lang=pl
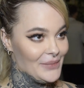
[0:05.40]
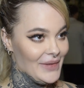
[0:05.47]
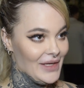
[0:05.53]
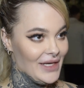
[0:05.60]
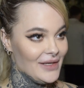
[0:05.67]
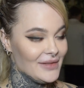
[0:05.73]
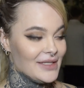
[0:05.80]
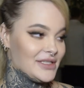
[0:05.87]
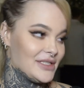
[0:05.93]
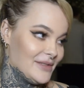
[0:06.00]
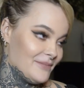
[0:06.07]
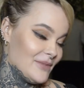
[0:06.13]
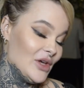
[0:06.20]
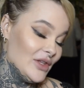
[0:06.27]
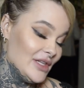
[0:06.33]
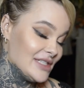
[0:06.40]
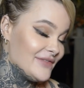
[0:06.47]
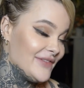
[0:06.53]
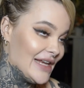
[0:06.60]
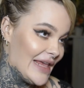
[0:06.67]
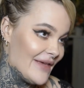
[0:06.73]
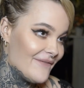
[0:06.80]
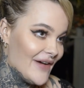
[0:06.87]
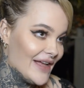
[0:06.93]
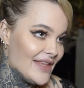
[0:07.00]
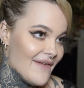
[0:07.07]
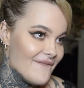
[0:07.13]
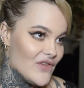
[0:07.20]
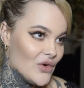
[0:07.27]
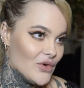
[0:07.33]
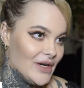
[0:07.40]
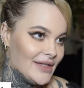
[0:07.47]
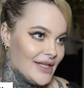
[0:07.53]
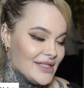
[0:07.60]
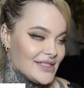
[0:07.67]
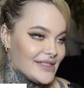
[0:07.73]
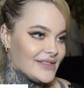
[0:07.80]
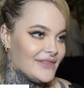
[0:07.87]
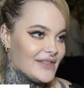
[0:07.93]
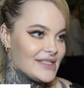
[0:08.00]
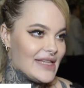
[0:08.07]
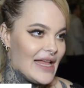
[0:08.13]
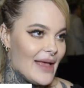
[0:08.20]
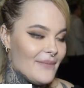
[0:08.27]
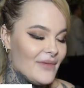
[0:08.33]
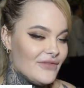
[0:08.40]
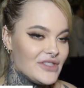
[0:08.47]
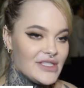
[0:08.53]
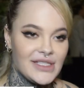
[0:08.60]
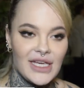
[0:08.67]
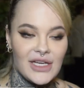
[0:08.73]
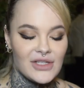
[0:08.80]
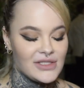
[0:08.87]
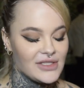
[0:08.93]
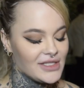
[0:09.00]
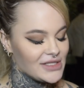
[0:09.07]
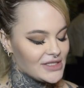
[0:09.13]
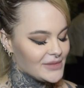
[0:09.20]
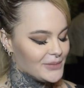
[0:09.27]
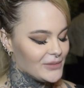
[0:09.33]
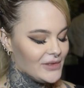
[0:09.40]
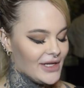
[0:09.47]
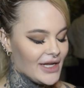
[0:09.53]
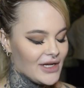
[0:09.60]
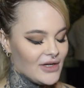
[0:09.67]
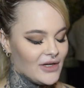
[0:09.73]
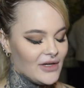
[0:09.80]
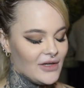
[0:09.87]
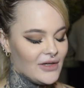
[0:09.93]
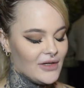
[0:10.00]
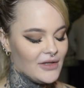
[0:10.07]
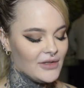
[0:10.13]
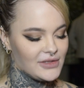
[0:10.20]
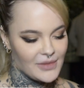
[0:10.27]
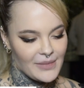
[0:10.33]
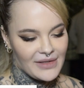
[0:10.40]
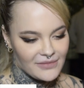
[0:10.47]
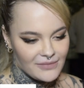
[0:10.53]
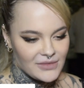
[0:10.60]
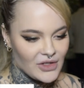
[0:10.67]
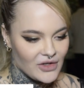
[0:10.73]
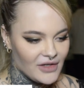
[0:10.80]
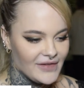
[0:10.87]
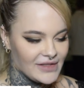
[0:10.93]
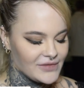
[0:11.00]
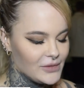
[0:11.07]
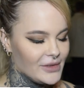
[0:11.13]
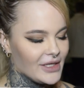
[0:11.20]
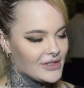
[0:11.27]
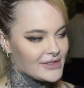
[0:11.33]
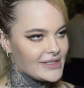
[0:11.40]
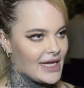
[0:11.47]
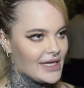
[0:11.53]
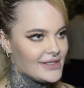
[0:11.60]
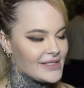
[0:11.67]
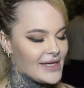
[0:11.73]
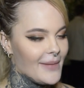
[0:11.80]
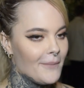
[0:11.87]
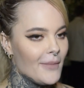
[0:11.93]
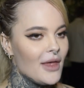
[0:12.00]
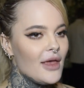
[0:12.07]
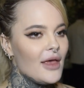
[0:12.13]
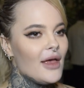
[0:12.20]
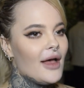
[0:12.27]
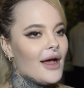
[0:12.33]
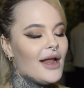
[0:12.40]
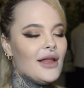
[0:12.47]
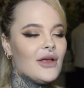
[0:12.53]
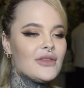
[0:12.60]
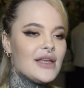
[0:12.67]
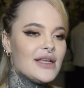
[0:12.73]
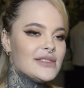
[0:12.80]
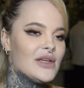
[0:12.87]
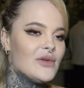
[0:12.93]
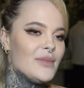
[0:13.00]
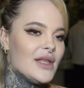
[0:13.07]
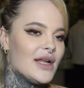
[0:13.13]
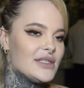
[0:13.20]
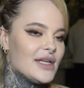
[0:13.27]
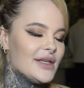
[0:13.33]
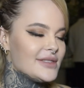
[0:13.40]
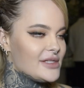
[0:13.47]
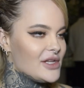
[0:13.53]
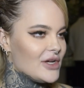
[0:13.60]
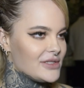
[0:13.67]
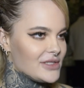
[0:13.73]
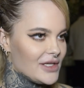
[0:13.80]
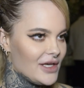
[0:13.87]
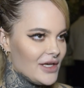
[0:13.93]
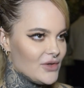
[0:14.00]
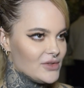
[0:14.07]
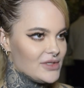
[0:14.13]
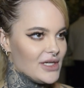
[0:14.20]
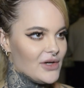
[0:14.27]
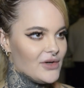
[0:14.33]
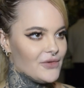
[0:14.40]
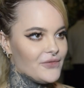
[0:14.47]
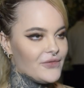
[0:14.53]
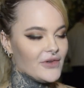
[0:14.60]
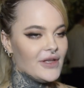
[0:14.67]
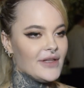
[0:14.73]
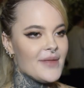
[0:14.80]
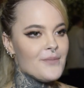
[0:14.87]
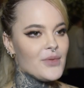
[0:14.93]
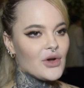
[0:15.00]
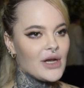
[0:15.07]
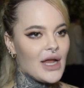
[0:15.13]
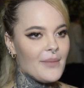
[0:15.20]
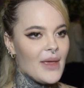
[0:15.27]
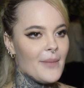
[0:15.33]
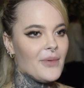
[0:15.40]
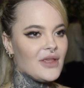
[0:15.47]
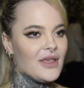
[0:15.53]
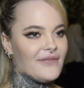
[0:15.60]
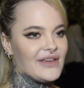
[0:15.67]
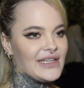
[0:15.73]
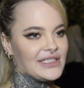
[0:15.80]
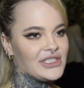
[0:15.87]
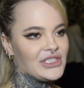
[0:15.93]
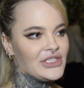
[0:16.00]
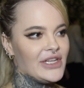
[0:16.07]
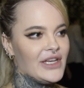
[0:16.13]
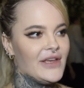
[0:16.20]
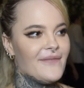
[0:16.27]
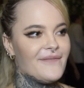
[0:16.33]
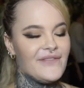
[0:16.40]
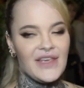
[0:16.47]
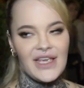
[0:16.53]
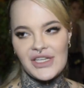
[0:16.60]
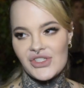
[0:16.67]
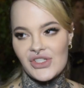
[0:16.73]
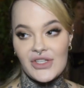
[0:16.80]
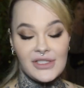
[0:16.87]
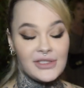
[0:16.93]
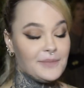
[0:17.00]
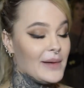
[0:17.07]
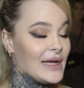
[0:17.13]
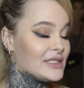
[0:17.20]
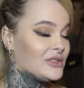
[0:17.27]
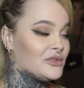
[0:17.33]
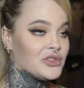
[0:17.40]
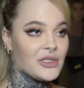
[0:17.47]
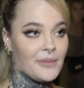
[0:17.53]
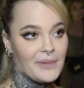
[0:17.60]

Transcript: mi, znaczy on jest wielkim fanem w ogóle tańca z gwiazdami, wszystkiego co jest wspólnego, co ma cokolwiek wspólnego z tańcem, ale odradzał mi raczej z troski udział w tym programie, ponieważ e, wie, że to jest bardzo dużo